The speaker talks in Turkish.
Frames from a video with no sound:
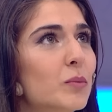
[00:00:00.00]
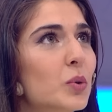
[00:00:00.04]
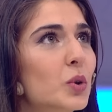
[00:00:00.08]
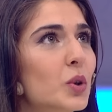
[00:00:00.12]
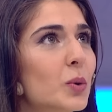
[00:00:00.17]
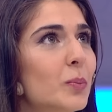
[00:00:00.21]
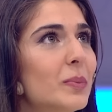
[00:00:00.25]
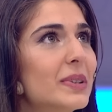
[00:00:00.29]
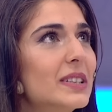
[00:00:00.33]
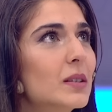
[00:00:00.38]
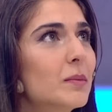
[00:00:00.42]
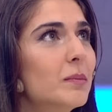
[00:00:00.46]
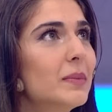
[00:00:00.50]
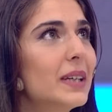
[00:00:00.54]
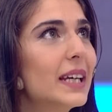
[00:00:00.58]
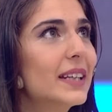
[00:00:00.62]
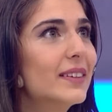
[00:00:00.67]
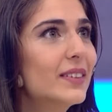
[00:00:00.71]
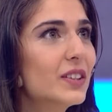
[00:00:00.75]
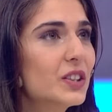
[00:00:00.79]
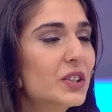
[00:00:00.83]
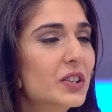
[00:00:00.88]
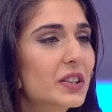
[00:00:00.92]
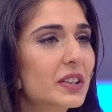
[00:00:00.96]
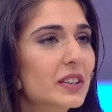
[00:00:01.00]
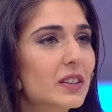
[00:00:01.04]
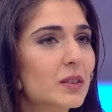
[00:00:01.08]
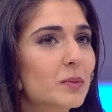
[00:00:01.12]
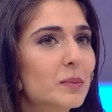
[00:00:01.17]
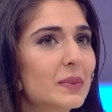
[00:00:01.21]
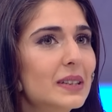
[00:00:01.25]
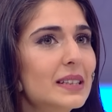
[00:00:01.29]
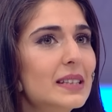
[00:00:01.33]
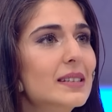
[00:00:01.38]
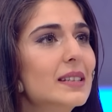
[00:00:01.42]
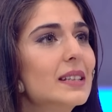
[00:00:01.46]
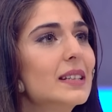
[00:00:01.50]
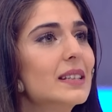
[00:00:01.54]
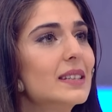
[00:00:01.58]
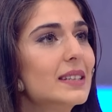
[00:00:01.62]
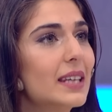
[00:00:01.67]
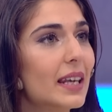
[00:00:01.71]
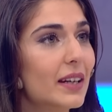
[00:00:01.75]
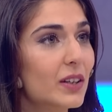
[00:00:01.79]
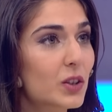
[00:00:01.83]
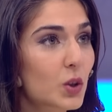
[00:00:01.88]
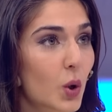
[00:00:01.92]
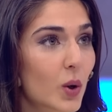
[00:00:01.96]
Bugün bizim yedinci yılımız.
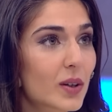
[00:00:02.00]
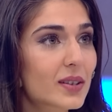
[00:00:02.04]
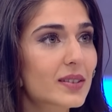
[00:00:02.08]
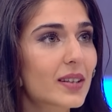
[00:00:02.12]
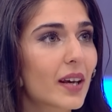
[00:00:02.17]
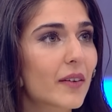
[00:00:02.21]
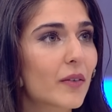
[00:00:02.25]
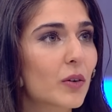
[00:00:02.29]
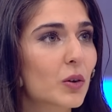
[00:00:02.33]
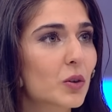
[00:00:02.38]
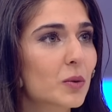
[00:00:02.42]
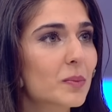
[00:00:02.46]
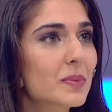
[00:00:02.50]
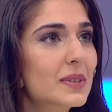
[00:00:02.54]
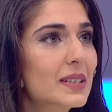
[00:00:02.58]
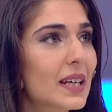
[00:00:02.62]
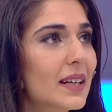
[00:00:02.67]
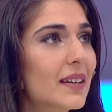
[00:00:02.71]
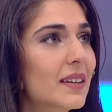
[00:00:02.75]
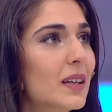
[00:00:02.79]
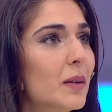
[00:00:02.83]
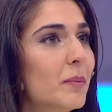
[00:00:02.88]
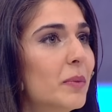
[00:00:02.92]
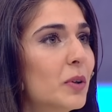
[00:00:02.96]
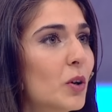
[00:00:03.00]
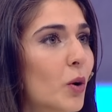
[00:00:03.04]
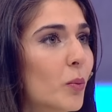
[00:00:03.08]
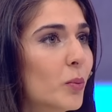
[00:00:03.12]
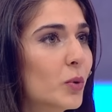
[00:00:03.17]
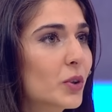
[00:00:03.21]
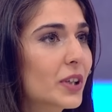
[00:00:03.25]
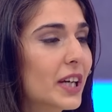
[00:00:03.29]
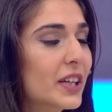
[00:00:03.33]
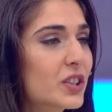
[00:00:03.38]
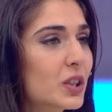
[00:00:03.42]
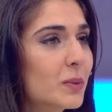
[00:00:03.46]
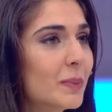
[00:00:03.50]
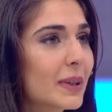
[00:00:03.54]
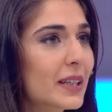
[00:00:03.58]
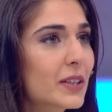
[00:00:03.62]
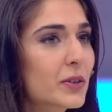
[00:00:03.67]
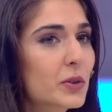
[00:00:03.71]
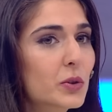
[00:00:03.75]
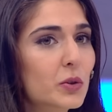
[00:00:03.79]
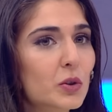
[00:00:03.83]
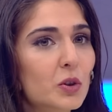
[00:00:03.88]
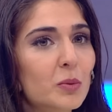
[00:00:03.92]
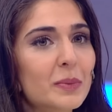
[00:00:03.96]
Seni çok seviyorum. Seninle bir ömür
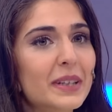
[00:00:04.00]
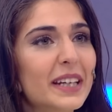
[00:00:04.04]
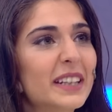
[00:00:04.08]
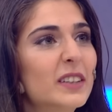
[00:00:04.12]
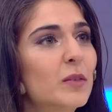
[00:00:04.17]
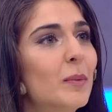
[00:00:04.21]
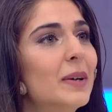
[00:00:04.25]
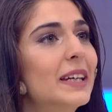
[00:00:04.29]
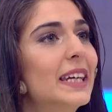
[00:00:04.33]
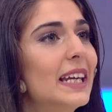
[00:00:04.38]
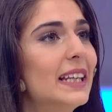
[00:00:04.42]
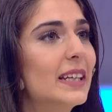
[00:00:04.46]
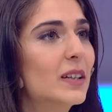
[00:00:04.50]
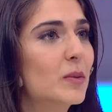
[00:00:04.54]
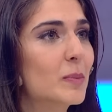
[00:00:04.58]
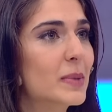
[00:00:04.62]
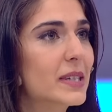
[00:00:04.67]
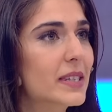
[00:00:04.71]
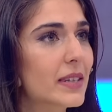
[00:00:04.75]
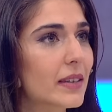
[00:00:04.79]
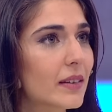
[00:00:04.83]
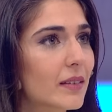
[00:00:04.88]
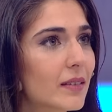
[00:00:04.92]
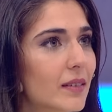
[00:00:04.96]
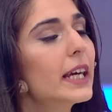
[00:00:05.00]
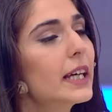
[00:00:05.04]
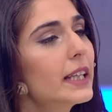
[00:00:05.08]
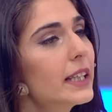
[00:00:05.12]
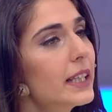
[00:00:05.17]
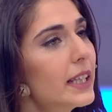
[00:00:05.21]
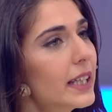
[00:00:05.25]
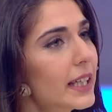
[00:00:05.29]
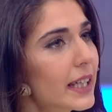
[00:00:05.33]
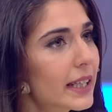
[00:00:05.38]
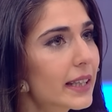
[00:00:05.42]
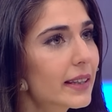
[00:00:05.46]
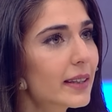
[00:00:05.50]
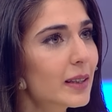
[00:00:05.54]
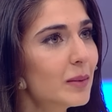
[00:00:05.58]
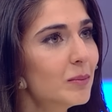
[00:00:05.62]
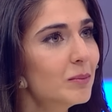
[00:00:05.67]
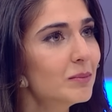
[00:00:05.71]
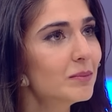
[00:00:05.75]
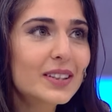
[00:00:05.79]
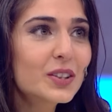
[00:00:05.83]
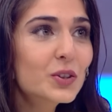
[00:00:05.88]
geçirmek istiyorum. Yanıma gelir misin? Yanına gittim.